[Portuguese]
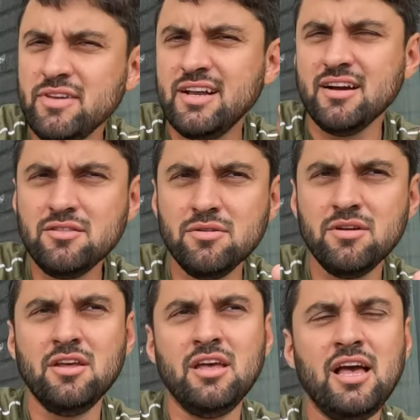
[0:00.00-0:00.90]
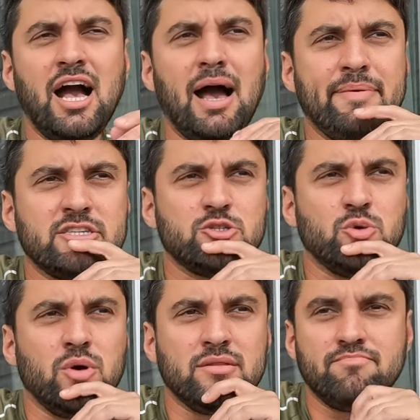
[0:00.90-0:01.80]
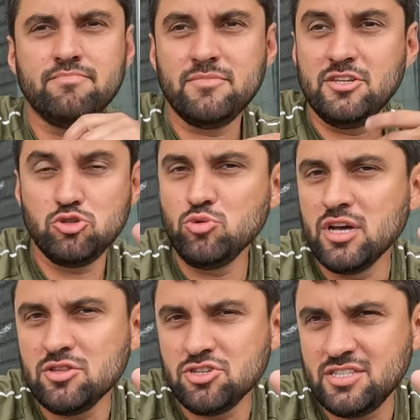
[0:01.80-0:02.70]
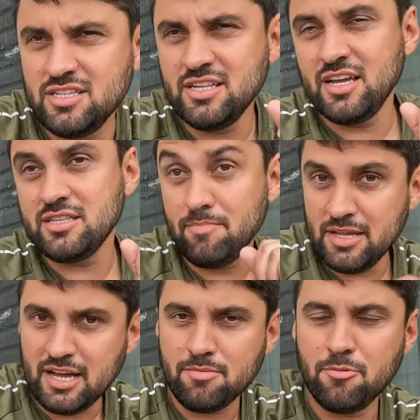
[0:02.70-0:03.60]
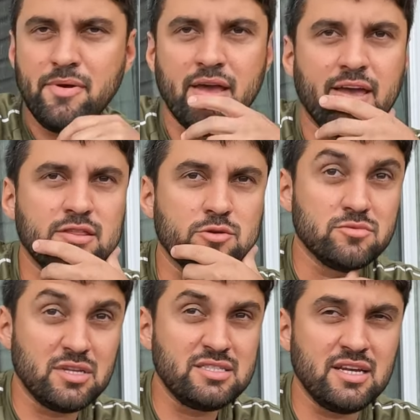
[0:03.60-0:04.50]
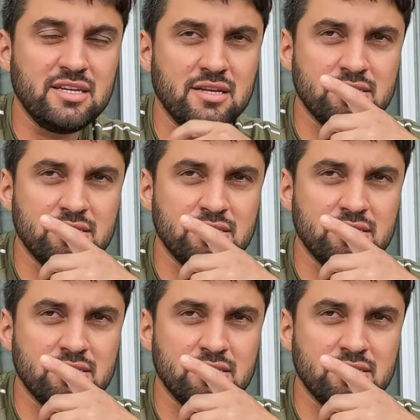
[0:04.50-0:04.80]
engano, a pessoa estudando já tinha direito a aplicar para o PR, não sei se ainda